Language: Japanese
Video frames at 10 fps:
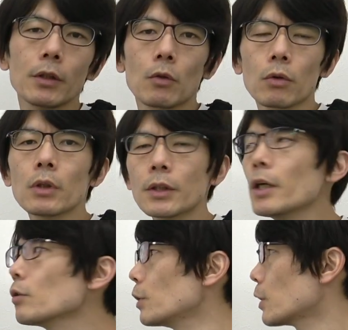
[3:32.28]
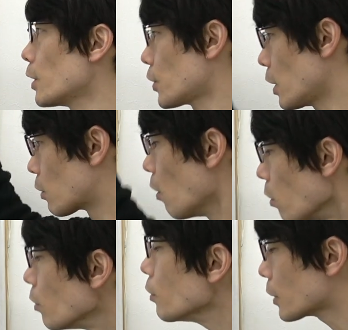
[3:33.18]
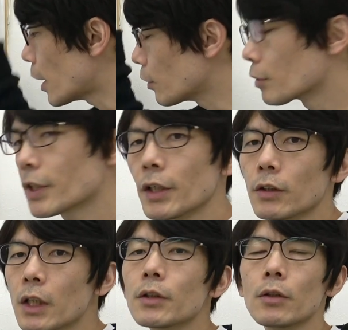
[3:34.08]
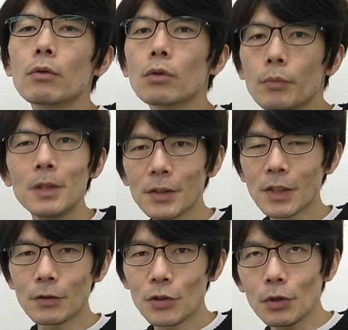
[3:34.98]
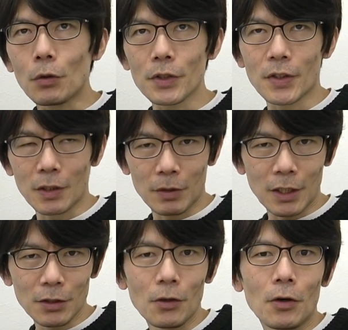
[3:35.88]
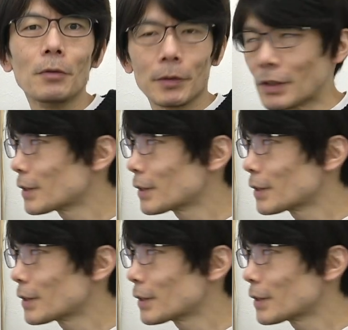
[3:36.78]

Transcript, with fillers: けてコロナ対応に対して5個の対応されるなっていうことを皆さんと一緒に掘り下げてみたいと思いま